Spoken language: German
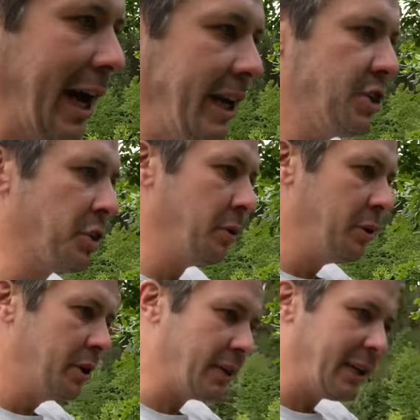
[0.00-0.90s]

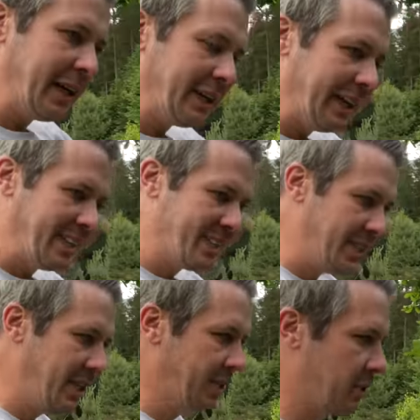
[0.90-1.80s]
eintönig ein
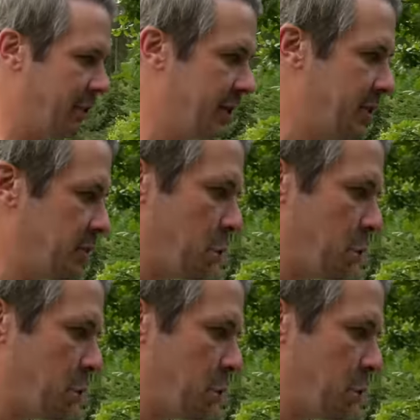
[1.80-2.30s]
Ziehen quasi, so